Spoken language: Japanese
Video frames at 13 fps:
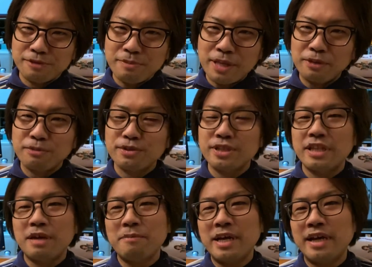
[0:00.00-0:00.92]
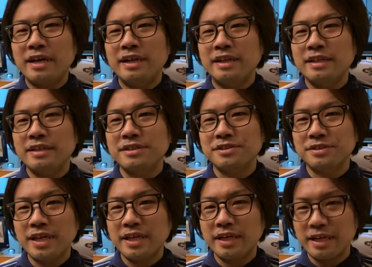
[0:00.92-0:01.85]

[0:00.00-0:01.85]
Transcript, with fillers: 面として名前上がらないんですよね